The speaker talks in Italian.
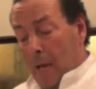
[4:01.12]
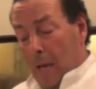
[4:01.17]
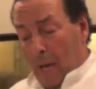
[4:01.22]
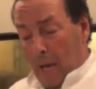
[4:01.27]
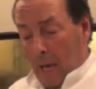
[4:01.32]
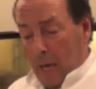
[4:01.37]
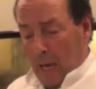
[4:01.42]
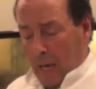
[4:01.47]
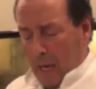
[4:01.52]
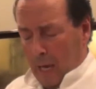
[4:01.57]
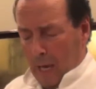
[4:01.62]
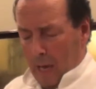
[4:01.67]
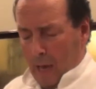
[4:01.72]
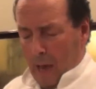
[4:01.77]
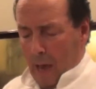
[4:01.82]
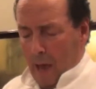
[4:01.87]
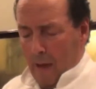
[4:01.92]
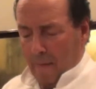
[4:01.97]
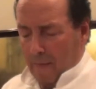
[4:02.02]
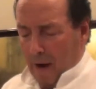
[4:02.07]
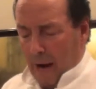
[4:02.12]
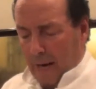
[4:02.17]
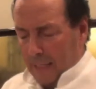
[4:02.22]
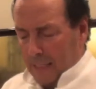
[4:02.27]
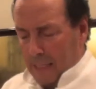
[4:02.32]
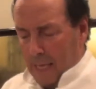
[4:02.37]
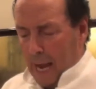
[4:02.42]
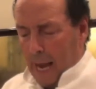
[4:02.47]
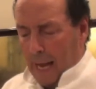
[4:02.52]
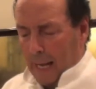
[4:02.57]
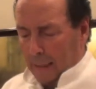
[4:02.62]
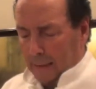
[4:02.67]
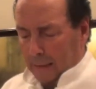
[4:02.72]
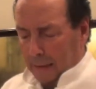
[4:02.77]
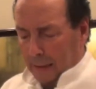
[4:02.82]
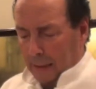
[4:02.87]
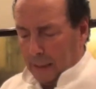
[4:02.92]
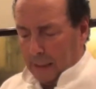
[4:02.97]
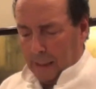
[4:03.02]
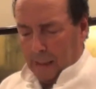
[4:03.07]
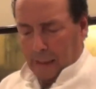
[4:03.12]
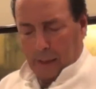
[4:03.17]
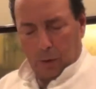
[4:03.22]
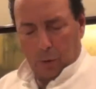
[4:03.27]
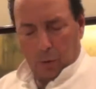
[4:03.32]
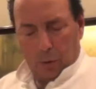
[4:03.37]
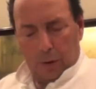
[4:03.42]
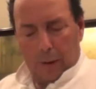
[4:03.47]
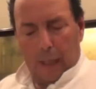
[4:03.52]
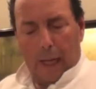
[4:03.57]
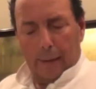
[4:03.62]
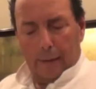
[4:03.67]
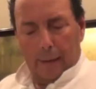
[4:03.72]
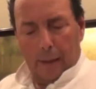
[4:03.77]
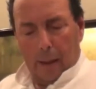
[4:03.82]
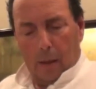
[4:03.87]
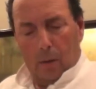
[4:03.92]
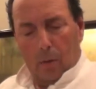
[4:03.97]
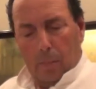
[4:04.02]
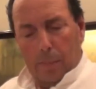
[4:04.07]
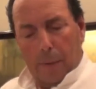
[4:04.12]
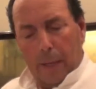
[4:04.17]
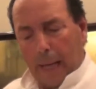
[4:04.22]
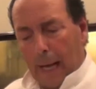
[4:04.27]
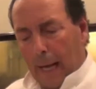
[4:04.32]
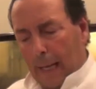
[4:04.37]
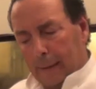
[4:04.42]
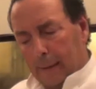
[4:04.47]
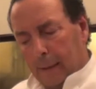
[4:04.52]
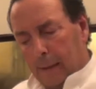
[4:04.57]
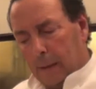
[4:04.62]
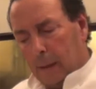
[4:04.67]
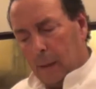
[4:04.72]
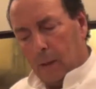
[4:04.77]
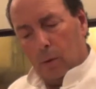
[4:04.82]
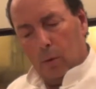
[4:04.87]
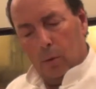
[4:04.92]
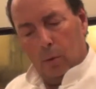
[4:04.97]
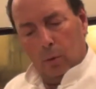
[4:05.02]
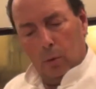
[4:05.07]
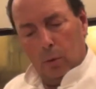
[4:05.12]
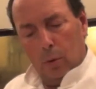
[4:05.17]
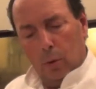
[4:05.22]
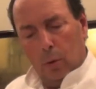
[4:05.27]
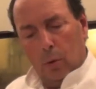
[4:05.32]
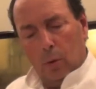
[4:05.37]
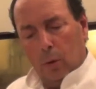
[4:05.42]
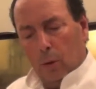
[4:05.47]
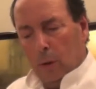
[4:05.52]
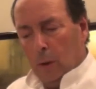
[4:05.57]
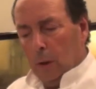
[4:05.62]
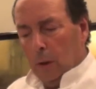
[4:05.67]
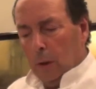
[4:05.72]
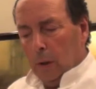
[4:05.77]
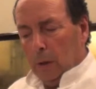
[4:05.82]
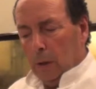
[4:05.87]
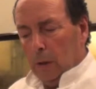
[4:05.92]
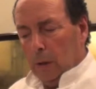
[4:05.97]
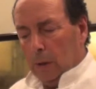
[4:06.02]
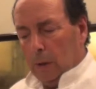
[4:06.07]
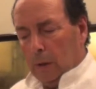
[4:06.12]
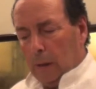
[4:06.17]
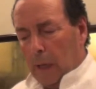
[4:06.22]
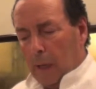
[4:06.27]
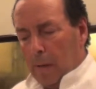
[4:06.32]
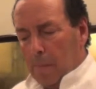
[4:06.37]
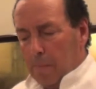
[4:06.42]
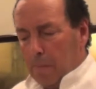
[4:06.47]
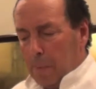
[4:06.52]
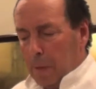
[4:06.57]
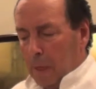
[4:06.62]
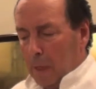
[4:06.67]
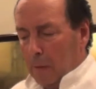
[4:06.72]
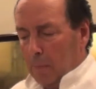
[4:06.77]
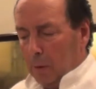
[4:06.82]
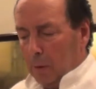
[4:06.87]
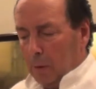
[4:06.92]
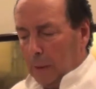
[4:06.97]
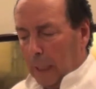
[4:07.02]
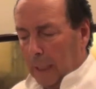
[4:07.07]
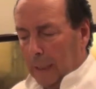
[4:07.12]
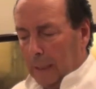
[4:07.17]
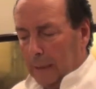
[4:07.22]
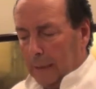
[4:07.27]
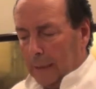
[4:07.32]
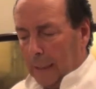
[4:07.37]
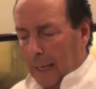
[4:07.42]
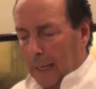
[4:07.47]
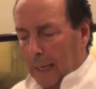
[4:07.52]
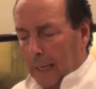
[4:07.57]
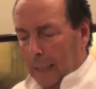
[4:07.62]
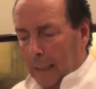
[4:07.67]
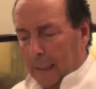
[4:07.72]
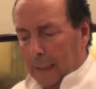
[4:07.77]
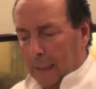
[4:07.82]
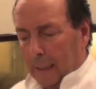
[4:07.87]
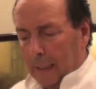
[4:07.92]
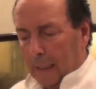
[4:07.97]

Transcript: e, e vari altri che sono stati recuperati secondo tempi e modalità